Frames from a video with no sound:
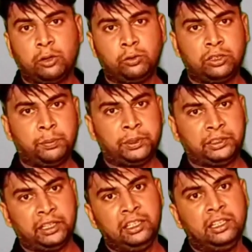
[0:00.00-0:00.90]
चारों तरफ
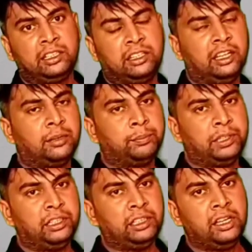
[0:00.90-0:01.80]
पट्टा नहीं लगता है
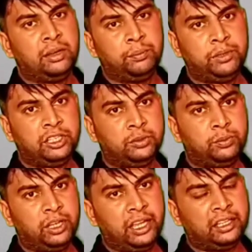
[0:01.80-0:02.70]
कंप्लीट
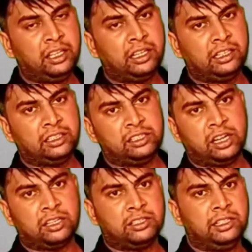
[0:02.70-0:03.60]
बीच एक ही कलर की
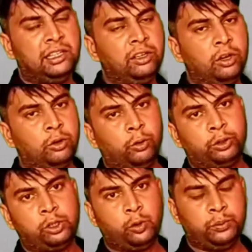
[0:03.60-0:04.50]
सारी सीलिंग
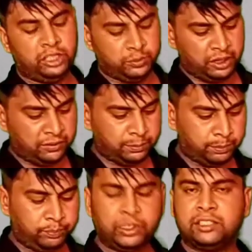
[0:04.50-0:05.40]
होती है और बीच में एक
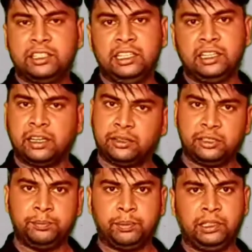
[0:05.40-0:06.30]
सीलिंग का
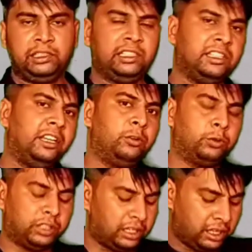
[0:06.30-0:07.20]
सिंपल डिजाइन
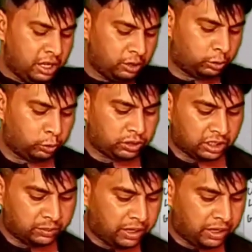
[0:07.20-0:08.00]
होता है तो उसका